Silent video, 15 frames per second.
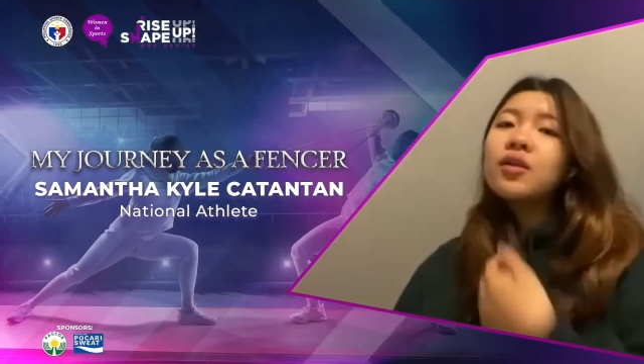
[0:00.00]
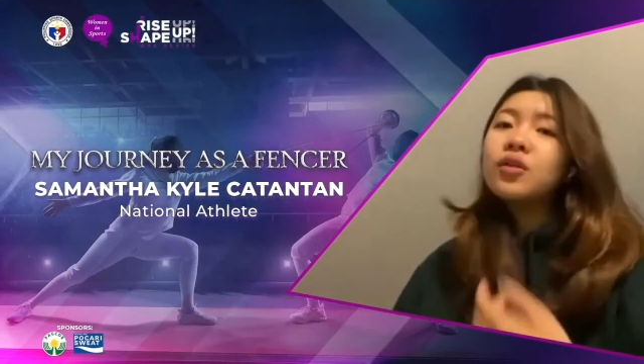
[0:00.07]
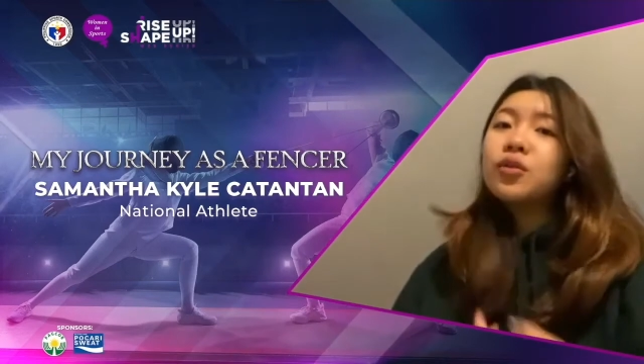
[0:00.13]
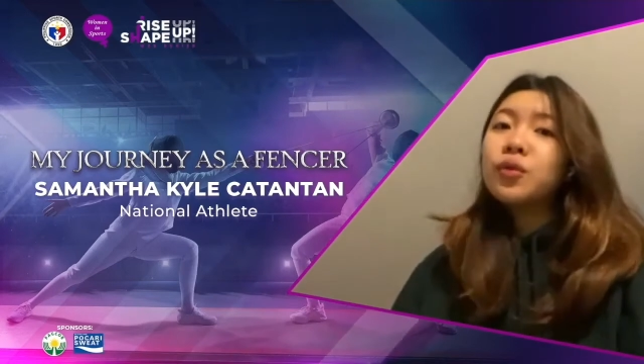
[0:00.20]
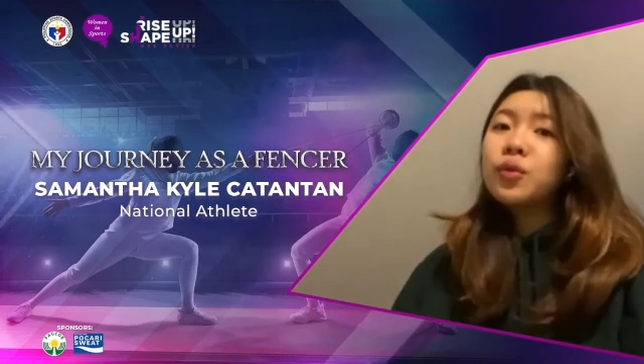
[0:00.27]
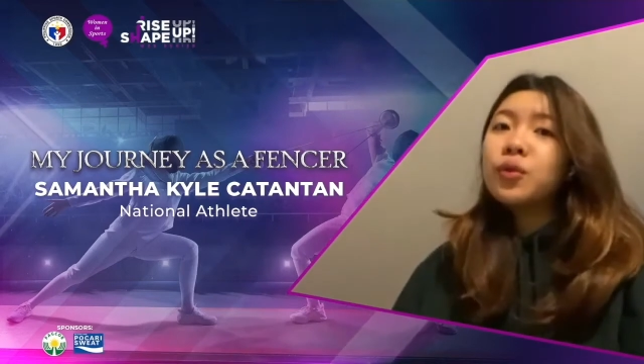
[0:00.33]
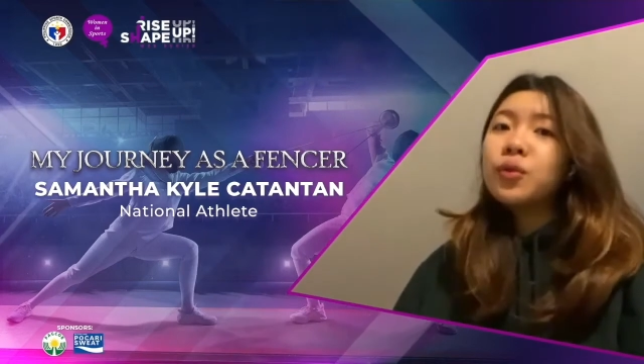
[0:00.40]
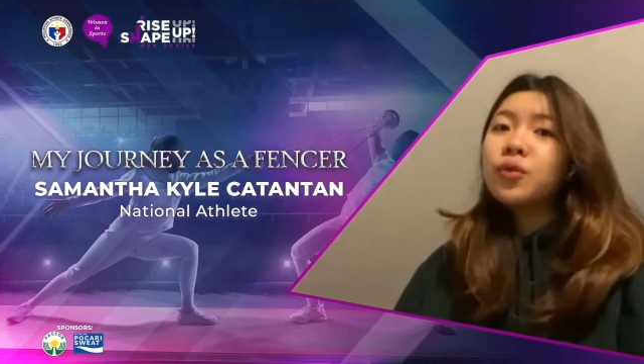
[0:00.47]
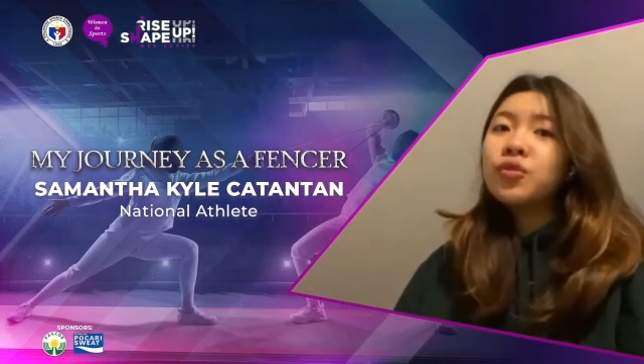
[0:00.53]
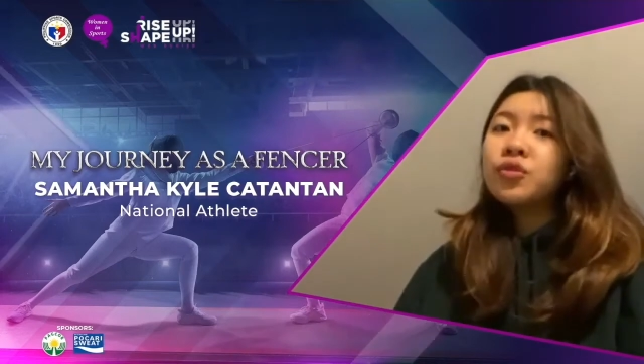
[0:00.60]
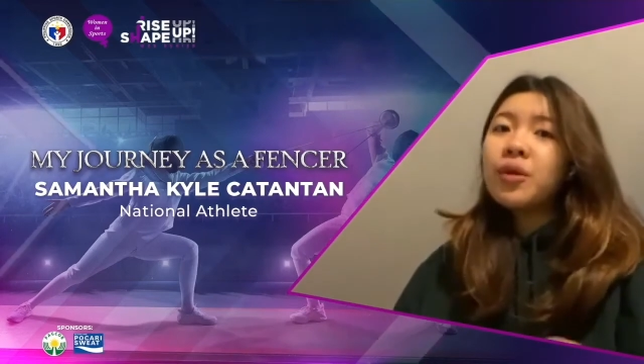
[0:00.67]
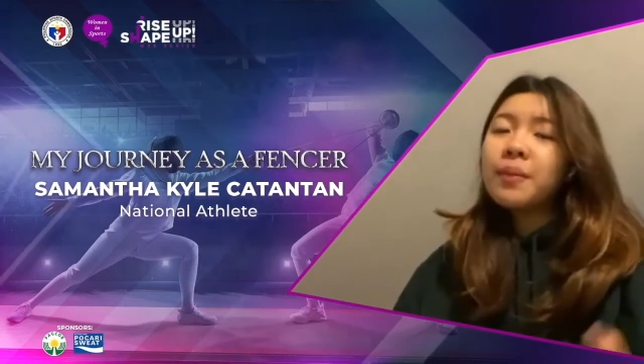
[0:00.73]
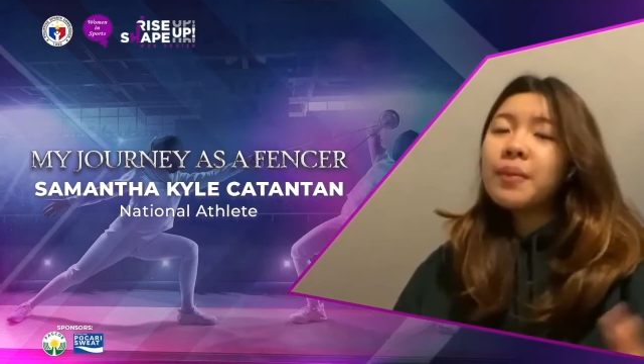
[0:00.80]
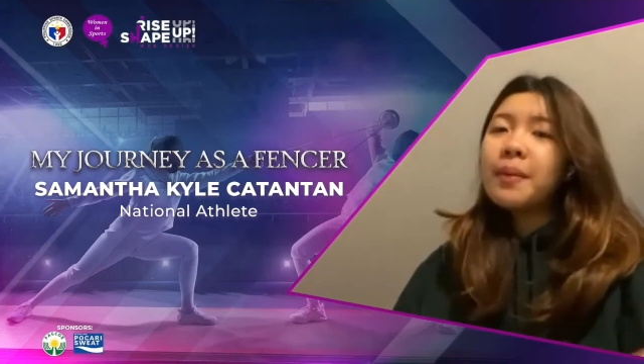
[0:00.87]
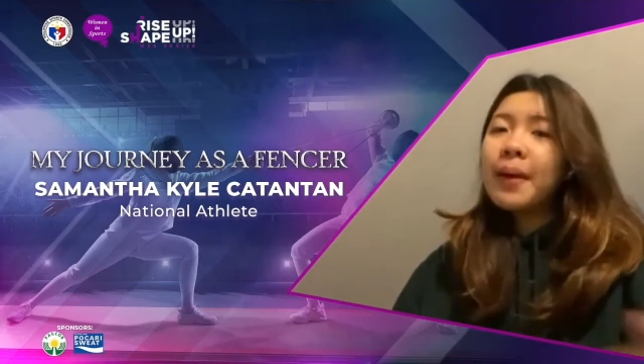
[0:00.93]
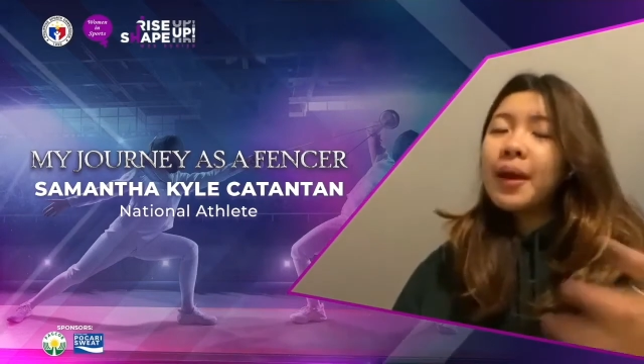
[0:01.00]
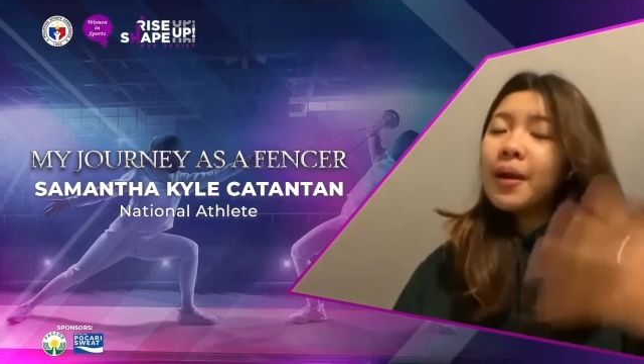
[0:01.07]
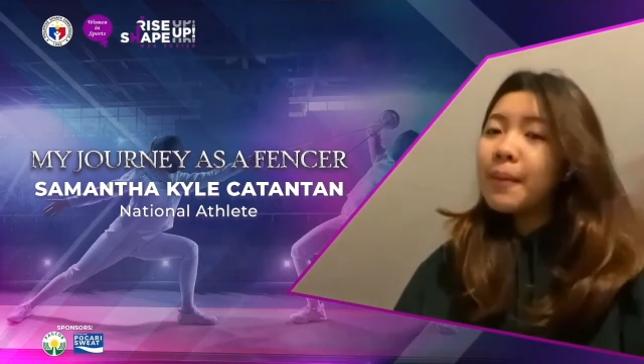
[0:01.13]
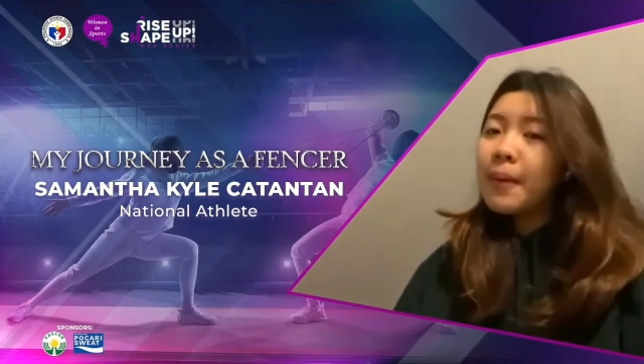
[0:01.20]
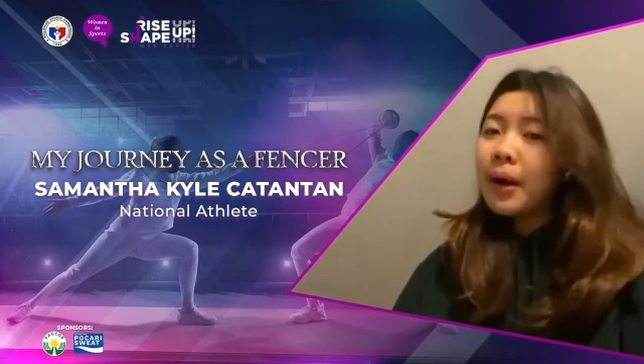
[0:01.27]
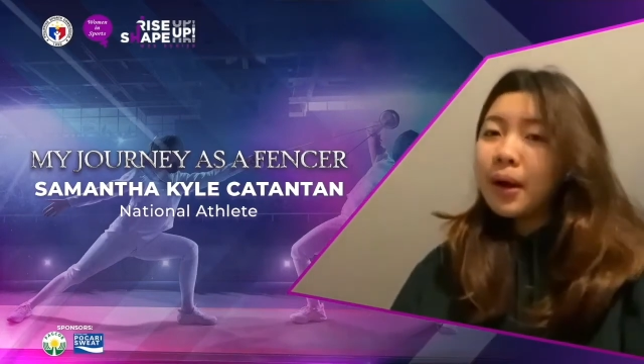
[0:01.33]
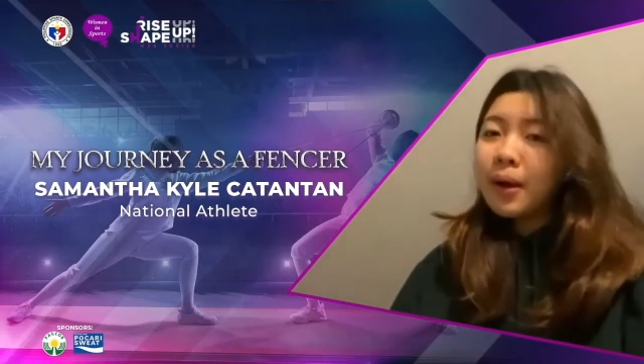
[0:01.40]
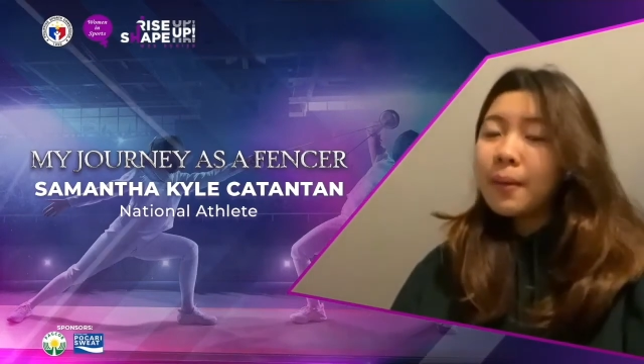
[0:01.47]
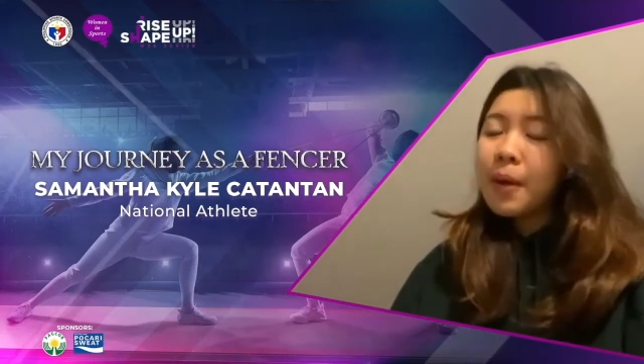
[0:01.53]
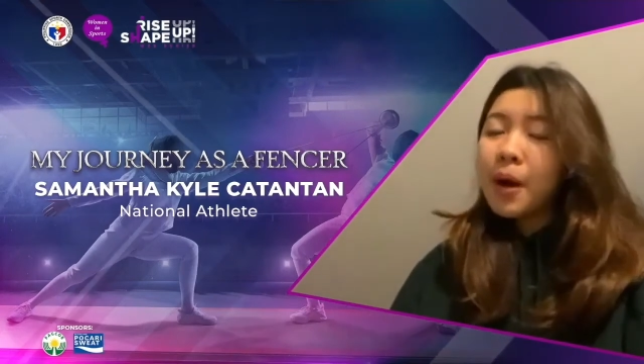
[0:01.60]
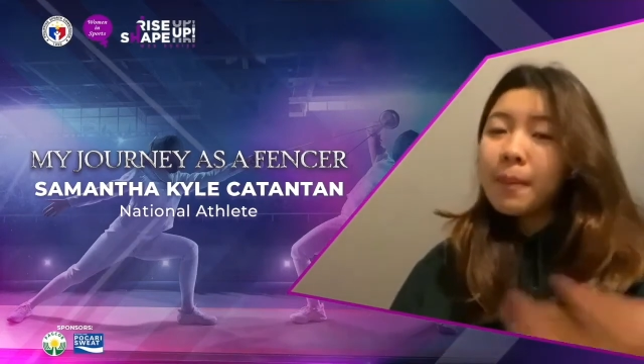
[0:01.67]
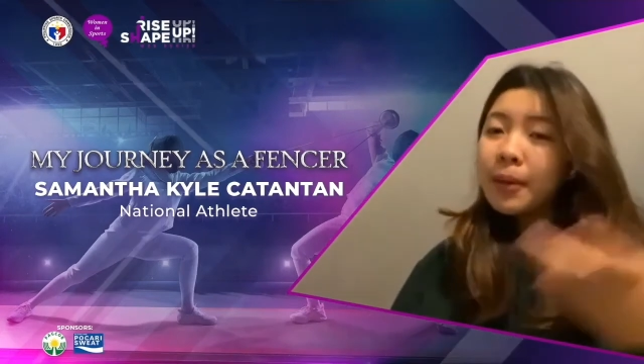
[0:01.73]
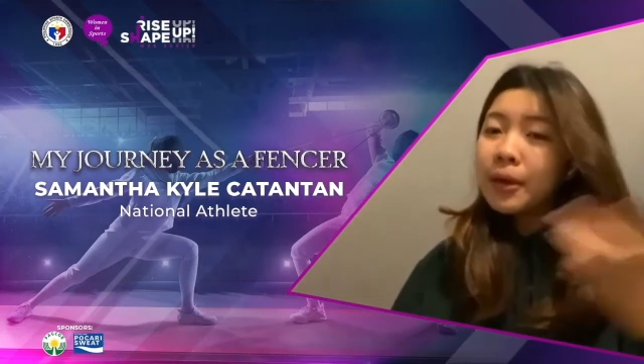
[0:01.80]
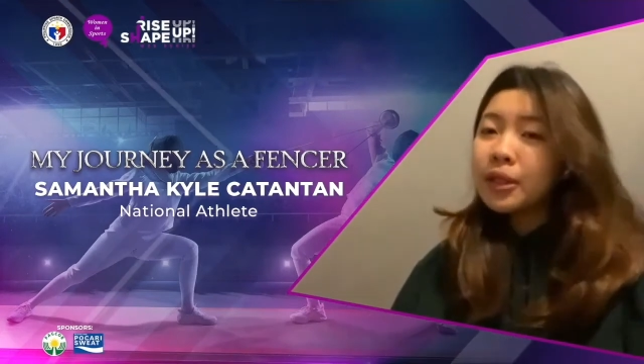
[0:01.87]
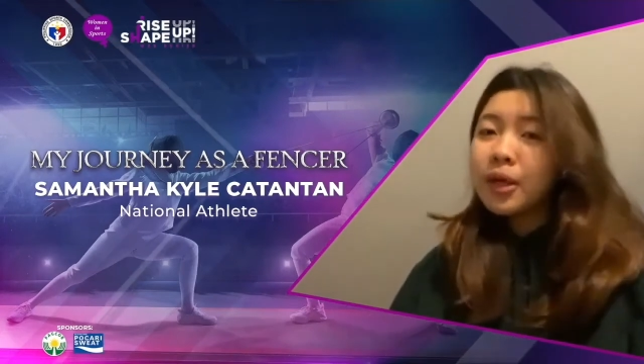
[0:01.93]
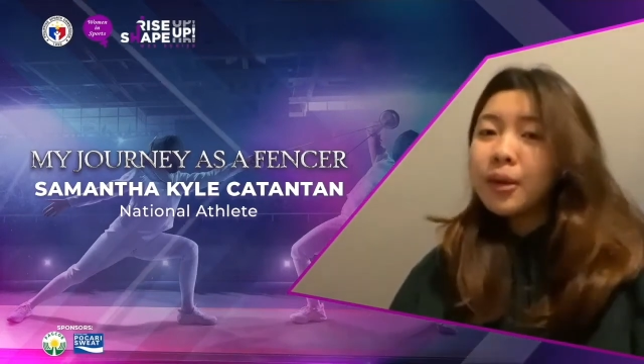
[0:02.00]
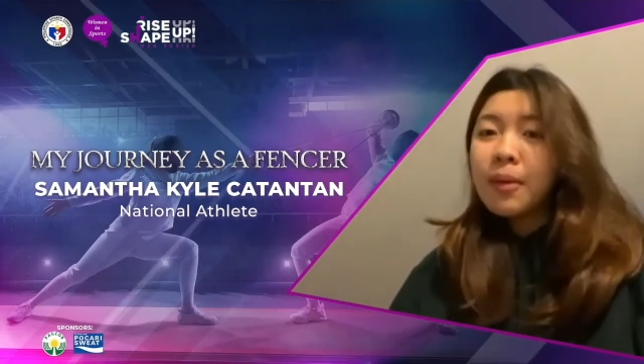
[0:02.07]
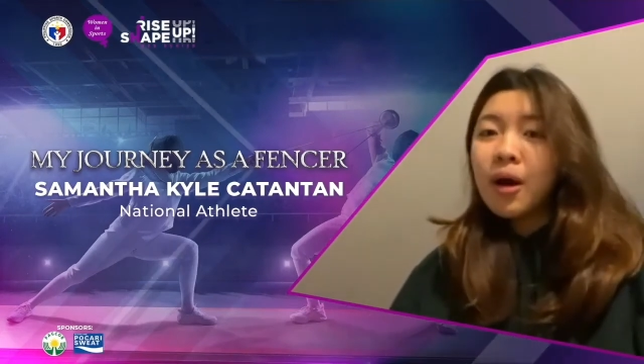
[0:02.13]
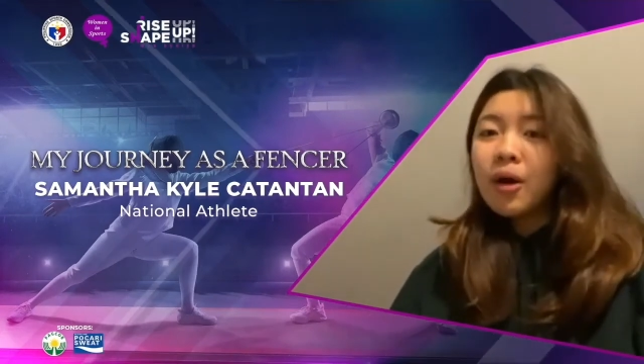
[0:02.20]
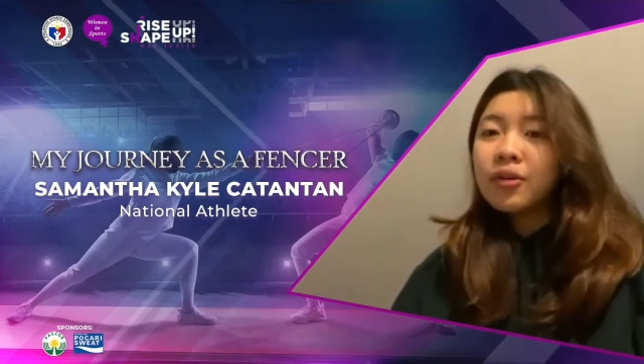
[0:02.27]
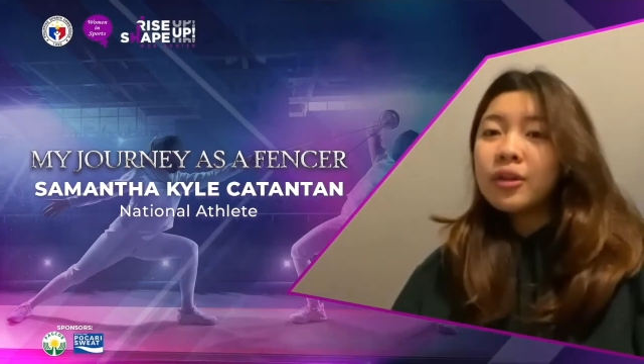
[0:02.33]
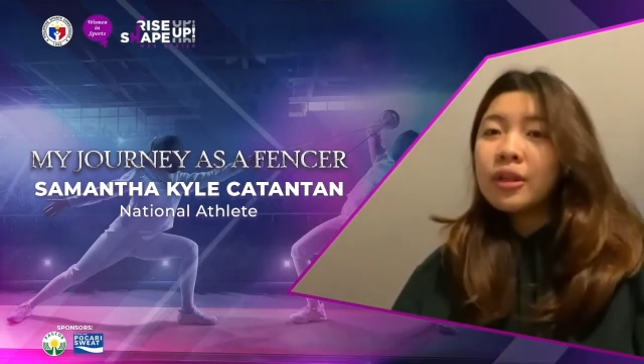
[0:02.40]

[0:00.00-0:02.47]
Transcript: to, syempre, para mag, makapagtrabaho